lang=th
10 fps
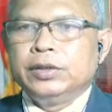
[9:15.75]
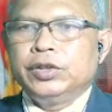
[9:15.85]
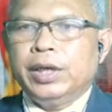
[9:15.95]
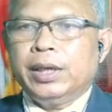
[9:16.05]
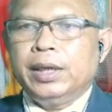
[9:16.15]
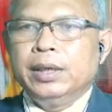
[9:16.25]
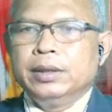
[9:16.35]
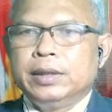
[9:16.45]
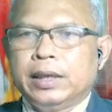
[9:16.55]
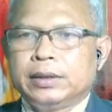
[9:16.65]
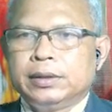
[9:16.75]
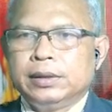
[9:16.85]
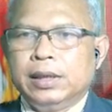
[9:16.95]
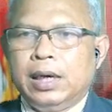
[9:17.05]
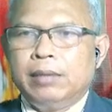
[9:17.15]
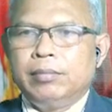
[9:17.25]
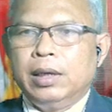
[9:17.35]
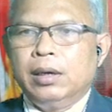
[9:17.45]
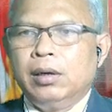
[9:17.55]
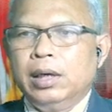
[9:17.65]
check in the text นะครับ
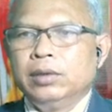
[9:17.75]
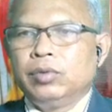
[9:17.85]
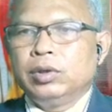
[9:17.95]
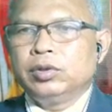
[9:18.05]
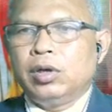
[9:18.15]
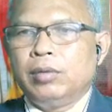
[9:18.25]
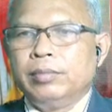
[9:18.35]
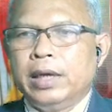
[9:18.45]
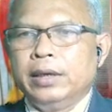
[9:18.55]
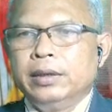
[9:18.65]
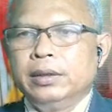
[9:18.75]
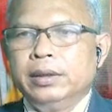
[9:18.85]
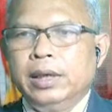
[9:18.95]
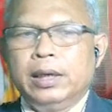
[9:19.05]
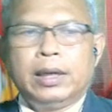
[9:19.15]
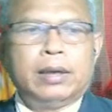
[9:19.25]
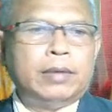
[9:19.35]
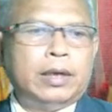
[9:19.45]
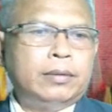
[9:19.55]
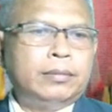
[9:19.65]
แล้วก็ให้ตรวจสอบในเนื้อเรื่องนะครับนะ